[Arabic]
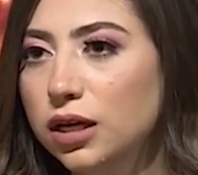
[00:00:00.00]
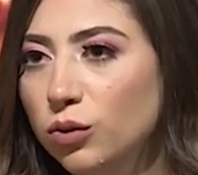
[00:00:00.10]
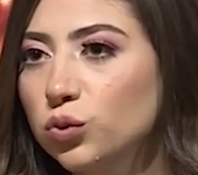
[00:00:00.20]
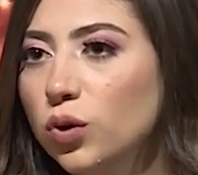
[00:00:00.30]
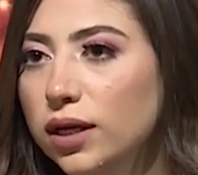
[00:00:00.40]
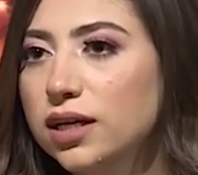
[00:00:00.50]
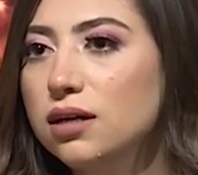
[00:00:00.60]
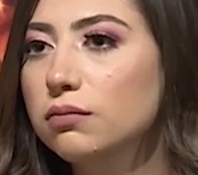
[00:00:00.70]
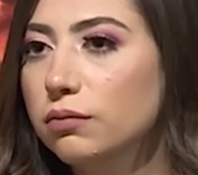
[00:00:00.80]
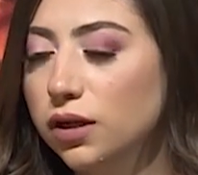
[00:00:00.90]
الموضوع
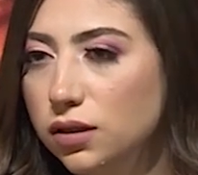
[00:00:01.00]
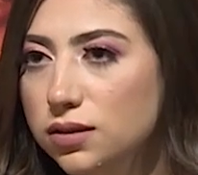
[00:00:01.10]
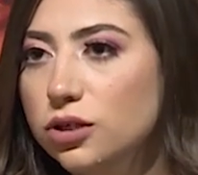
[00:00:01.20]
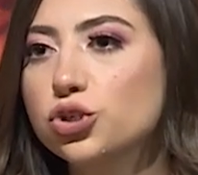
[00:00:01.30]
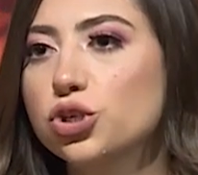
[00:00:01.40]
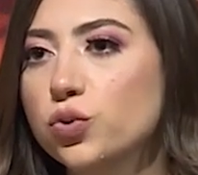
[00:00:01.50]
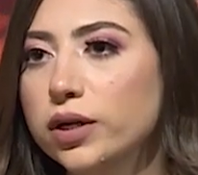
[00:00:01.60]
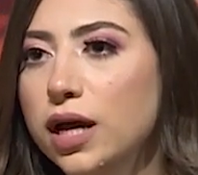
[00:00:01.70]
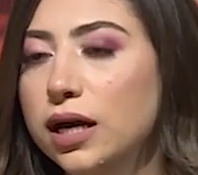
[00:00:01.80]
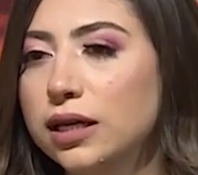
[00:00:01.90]
ده ما يأثرش
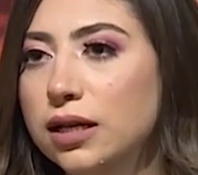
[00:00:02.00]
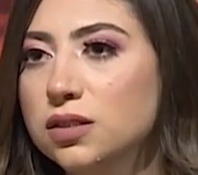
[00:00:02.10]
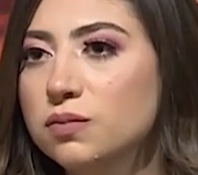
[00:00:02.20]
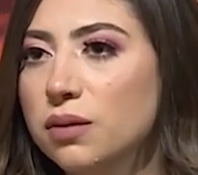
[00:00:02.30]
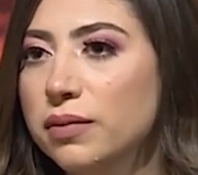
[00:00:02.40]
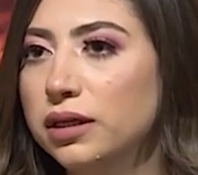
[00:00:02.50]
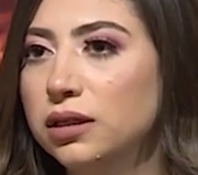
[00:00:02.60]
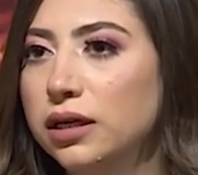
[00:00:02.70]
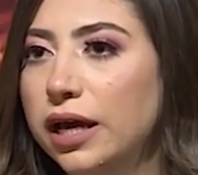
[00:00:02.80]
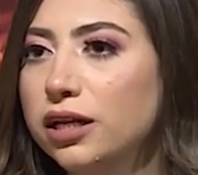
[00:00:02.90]
شوية على الأزمة ما
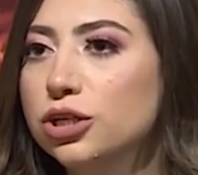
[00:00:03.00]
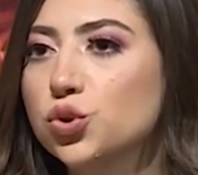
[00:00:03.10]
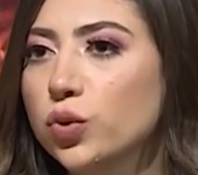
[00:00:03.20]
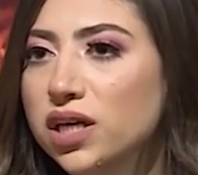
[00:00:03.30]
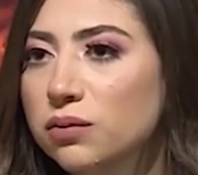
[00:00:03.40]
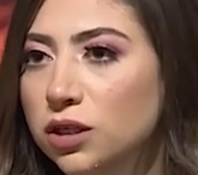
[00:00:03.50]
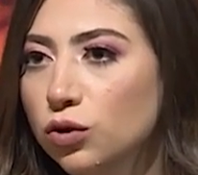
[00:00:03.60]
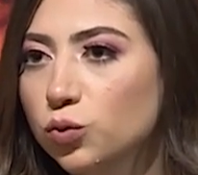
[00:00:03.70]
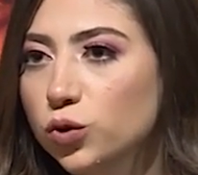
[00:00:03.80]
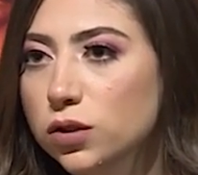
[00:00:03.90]
يحل شوية من
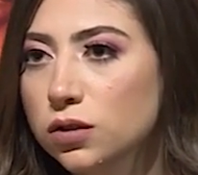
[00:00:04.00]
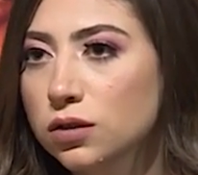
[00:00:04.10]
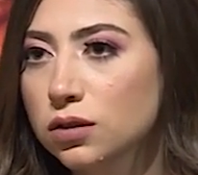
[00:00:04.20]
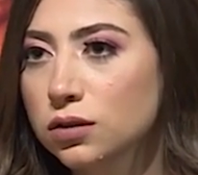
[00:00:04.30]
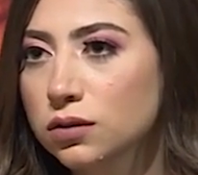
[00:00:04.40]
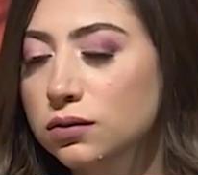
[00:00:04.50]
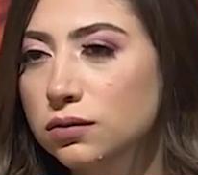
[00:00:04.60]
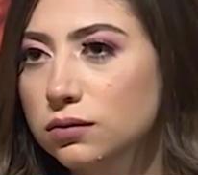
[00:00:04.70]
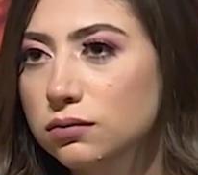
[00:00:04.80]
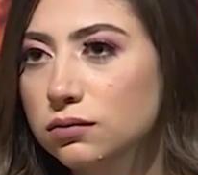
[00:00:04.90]
الأمور؟
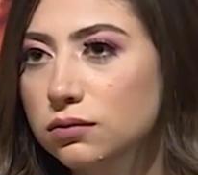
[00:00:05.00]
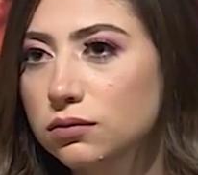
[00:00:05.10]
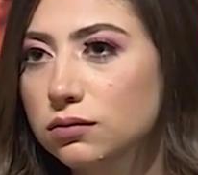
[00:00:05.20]
لا ده